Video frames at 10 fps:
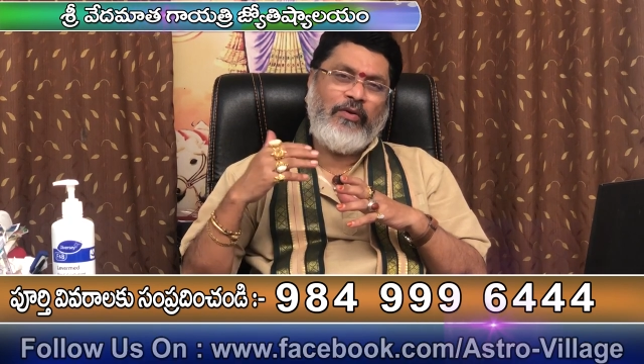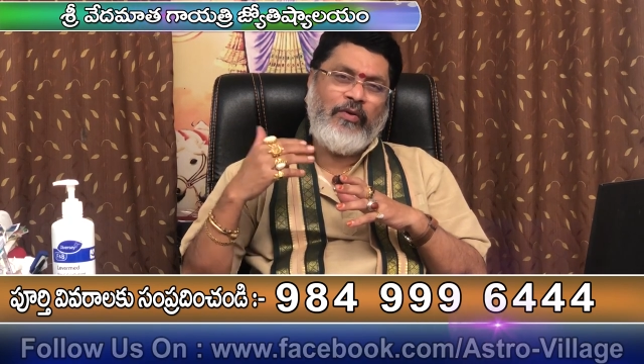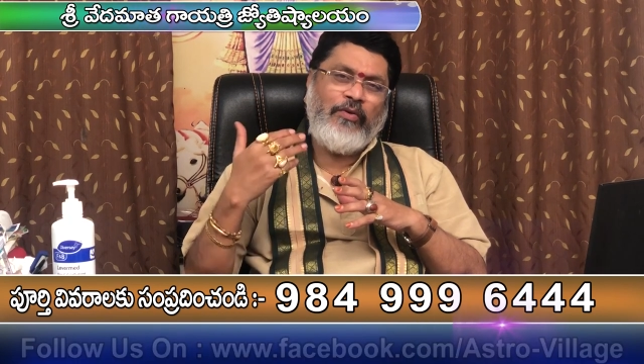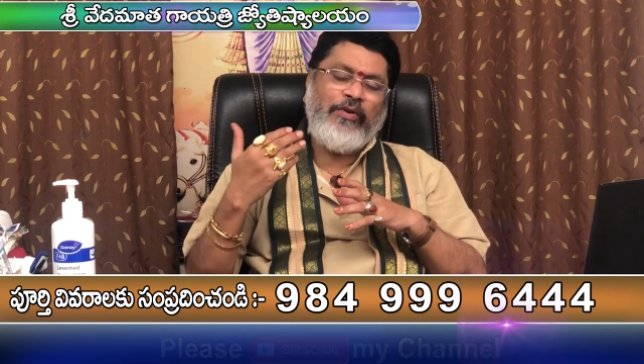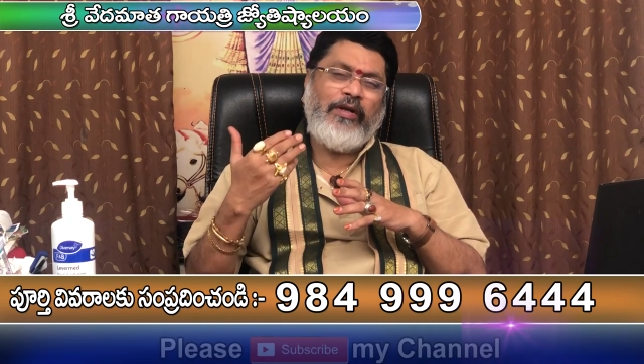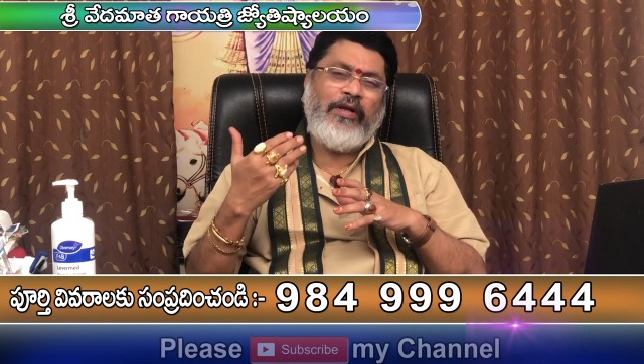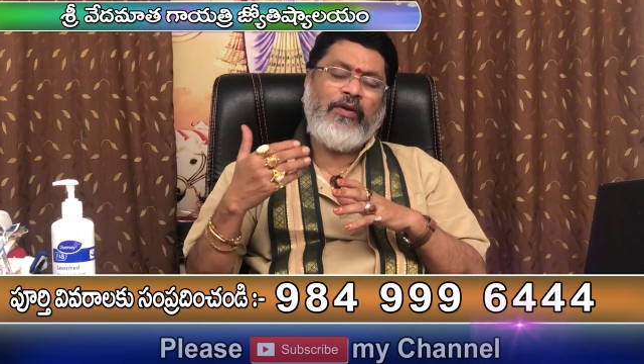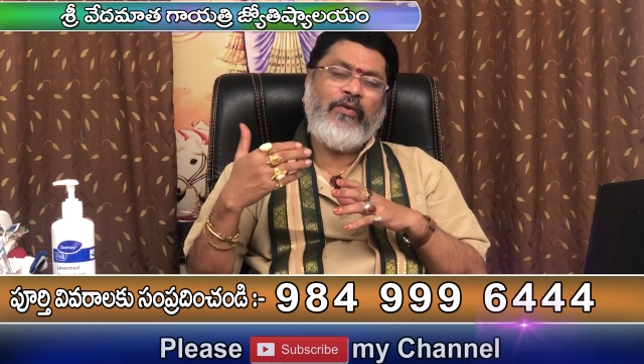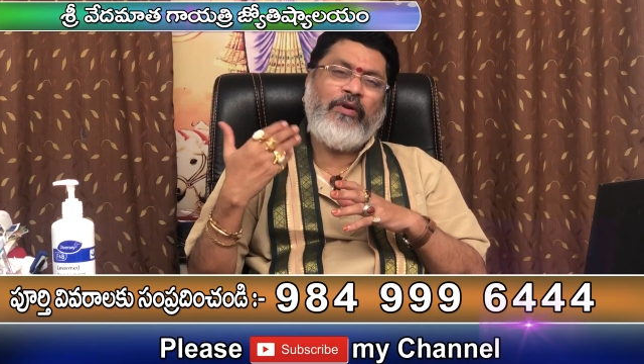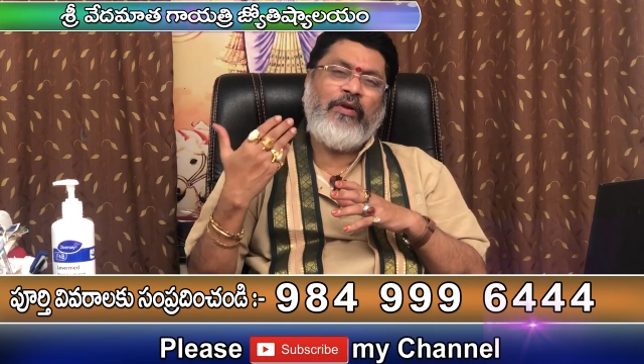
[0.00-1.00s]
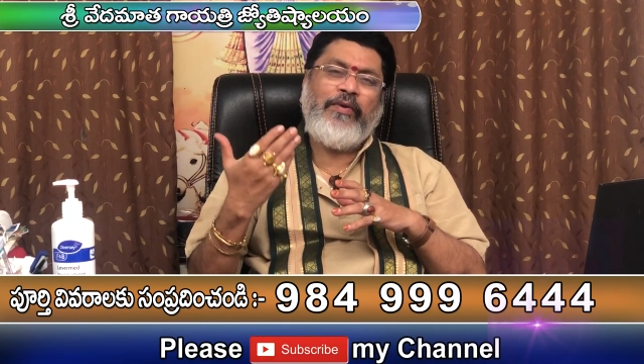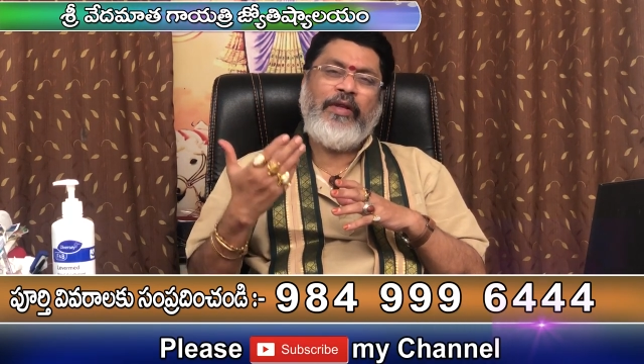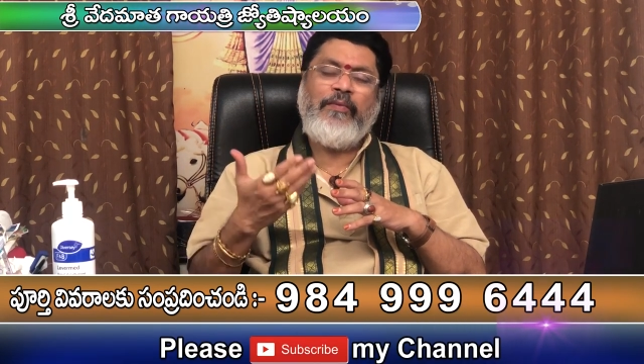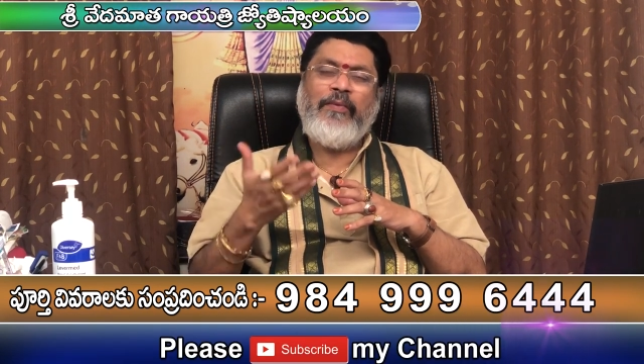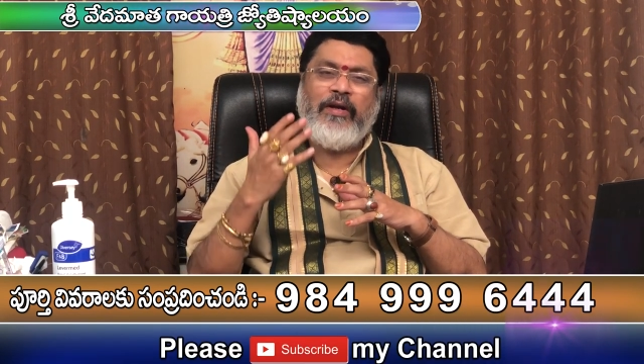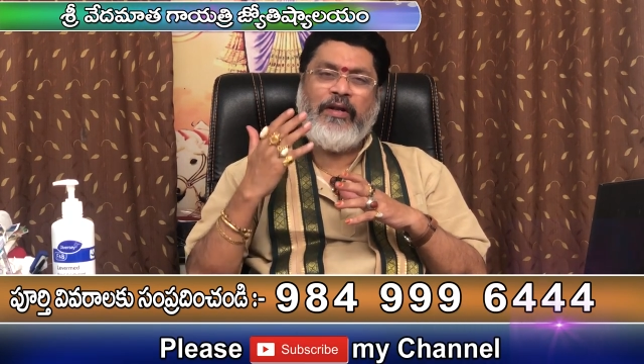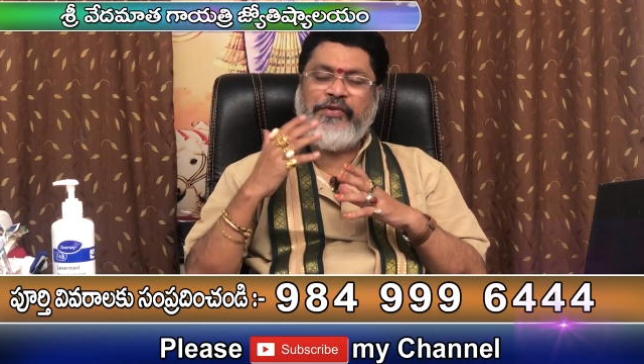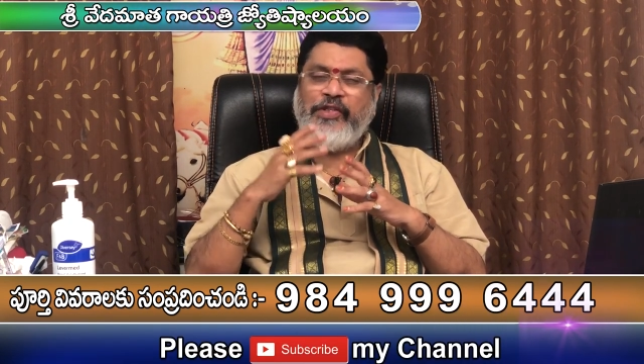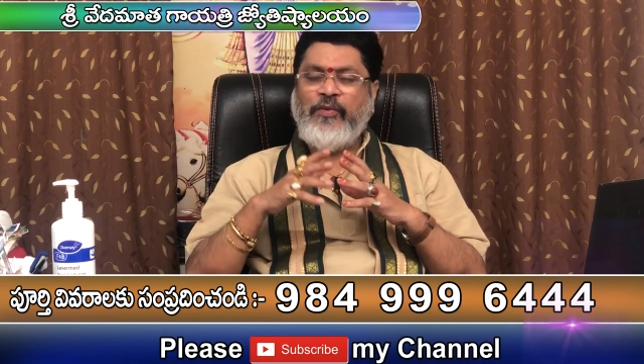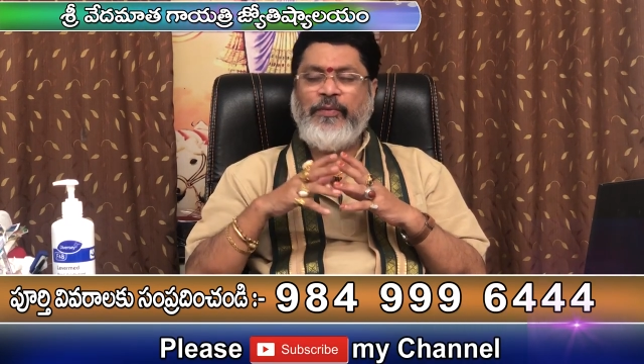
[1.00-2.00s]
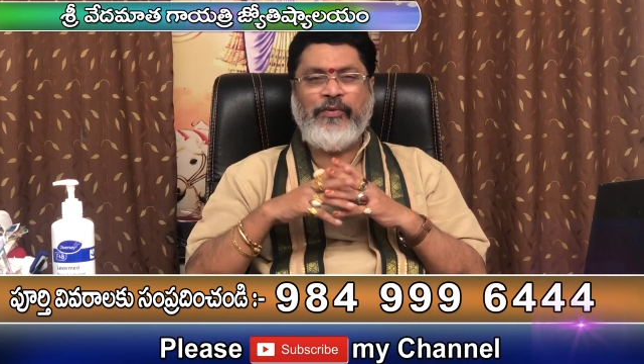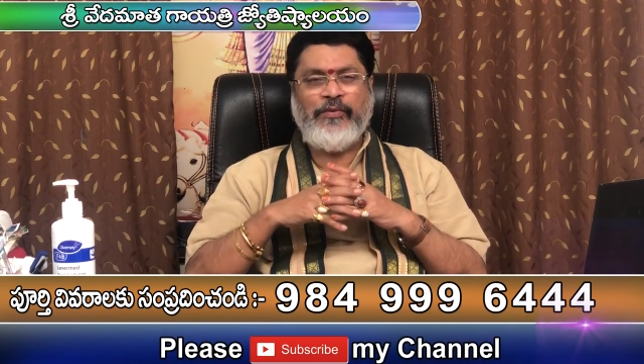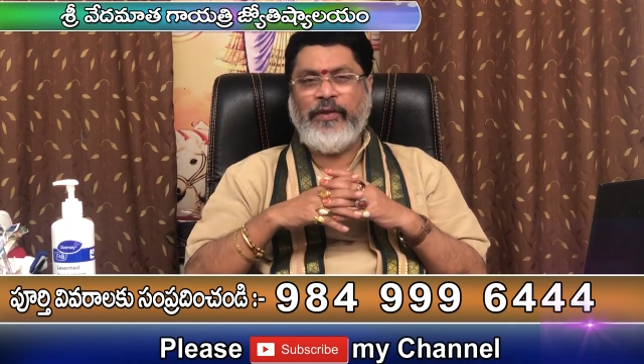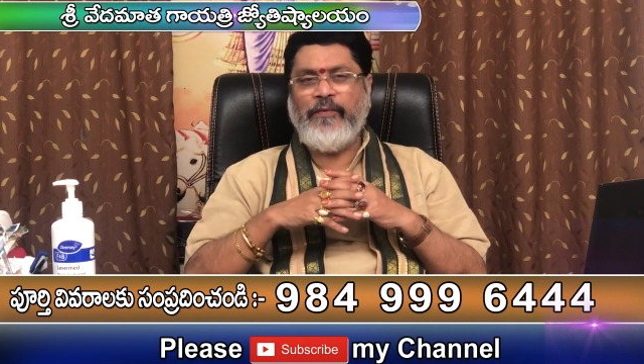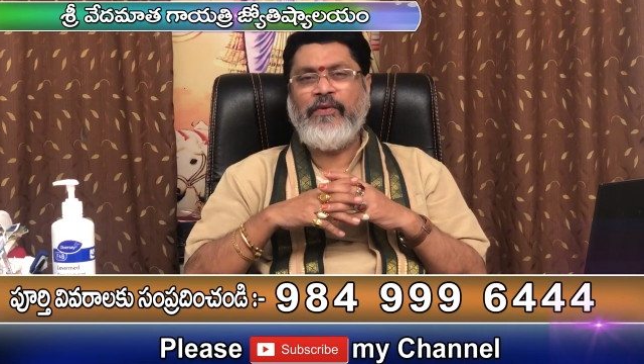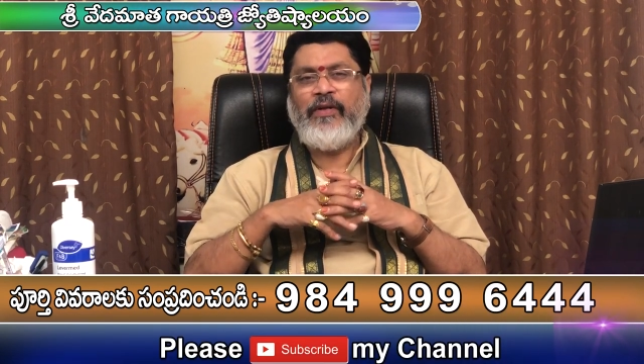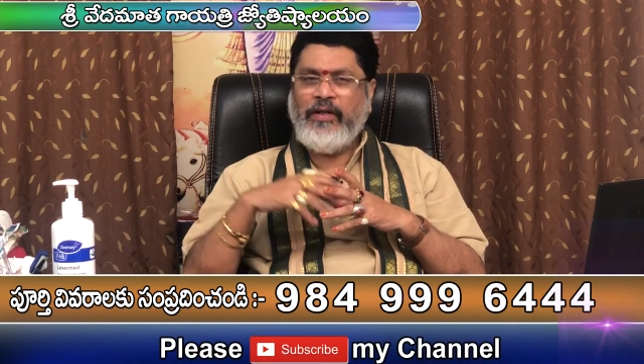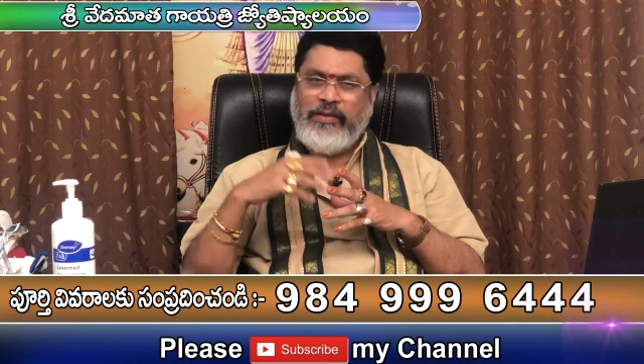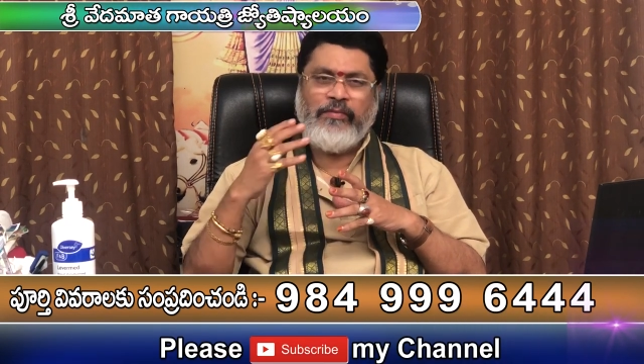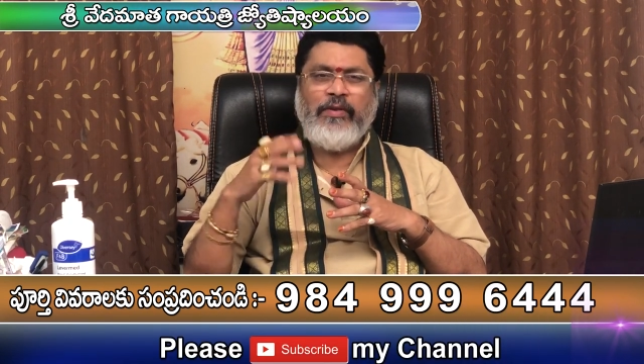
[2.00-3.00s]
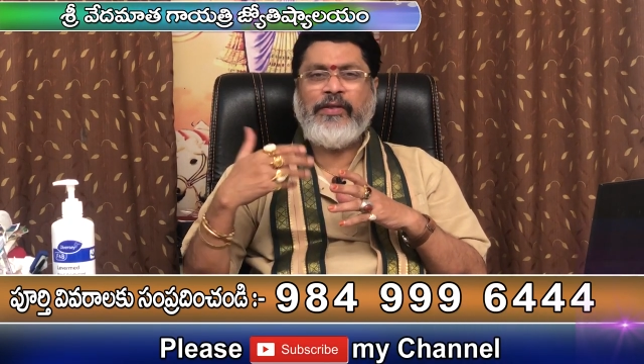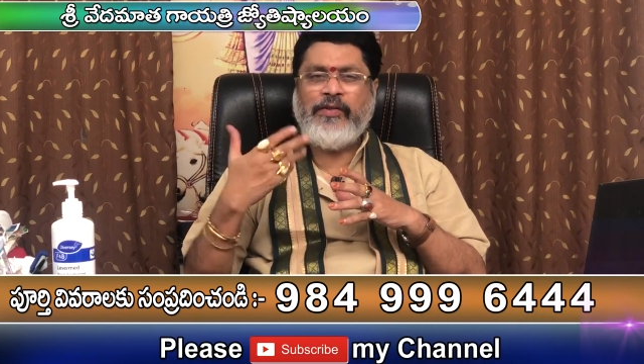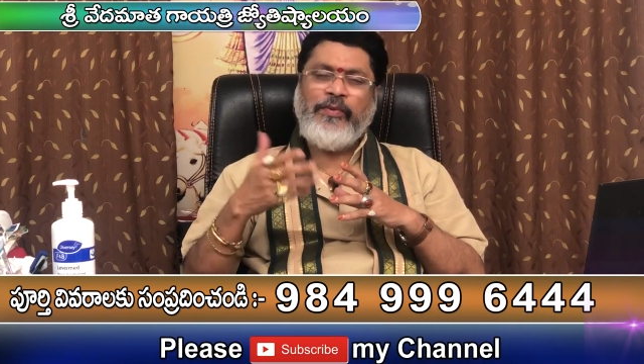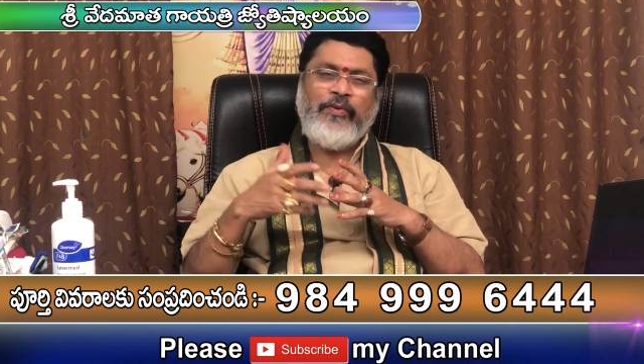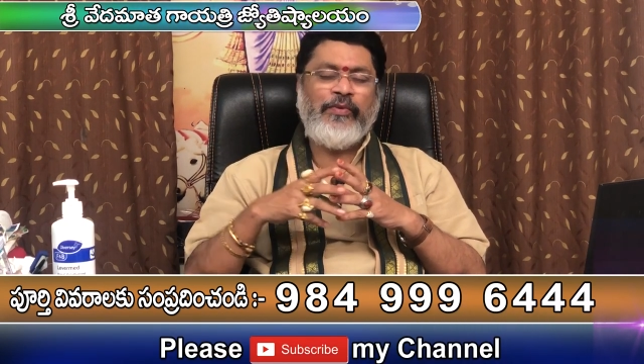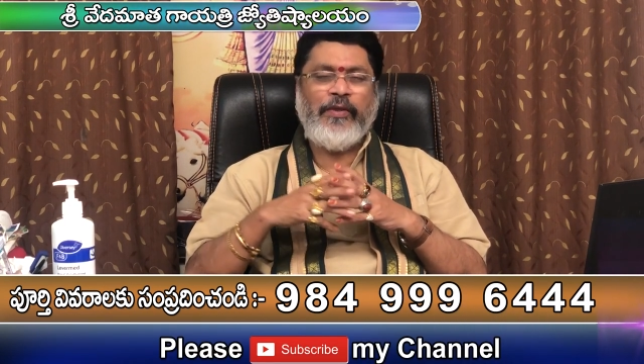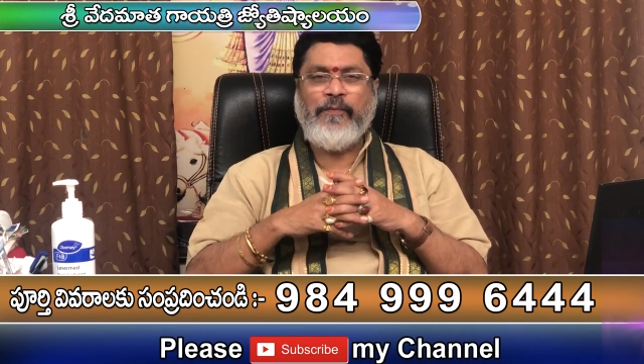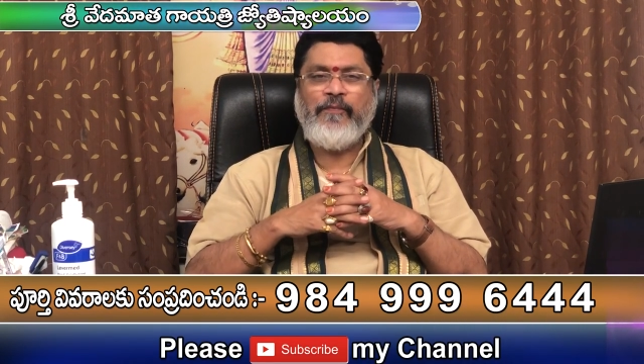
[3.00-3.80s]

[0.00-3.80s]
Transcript: గురుడు యొక్క అనుగ్రహం అన్నది మఖా నక్షత్రం మీద ఉంది అంటే సింహరాశి మీద ఉంది